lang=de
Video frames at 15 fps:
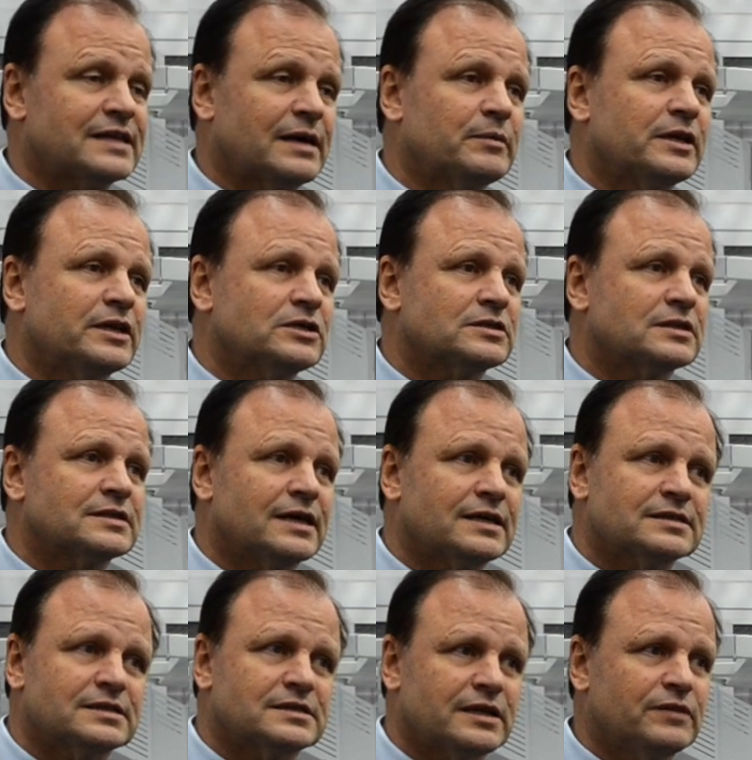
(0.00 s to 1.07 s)
zusammen ist. Das
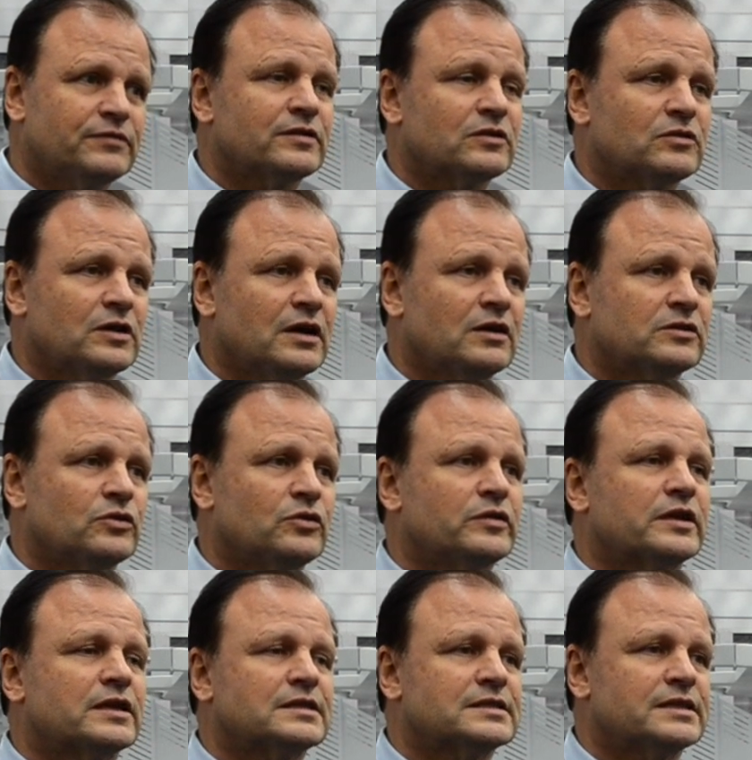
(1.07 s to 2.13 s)
heisst, das hilft natürlich auch in der
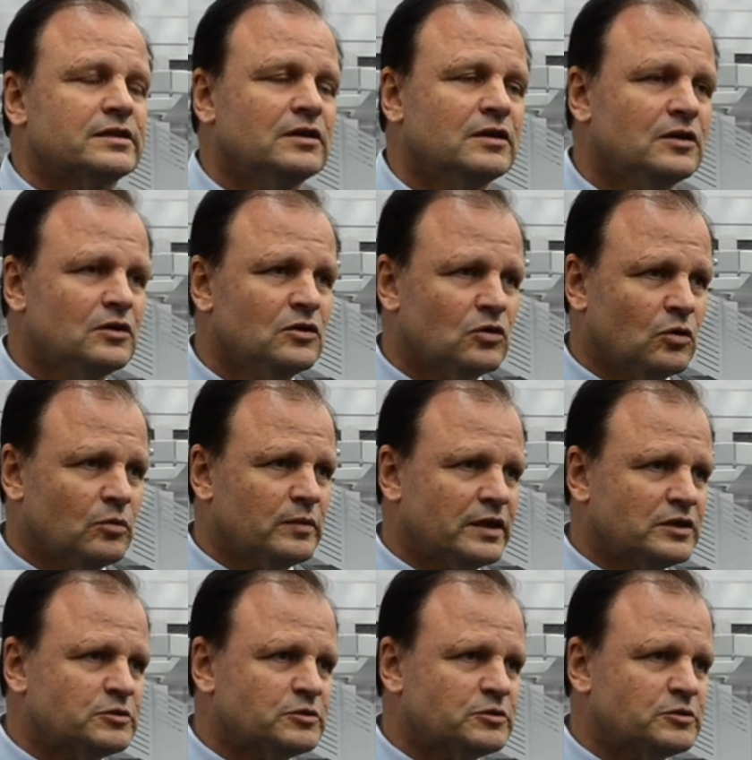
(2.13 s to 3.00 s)
heutigen Zeit, um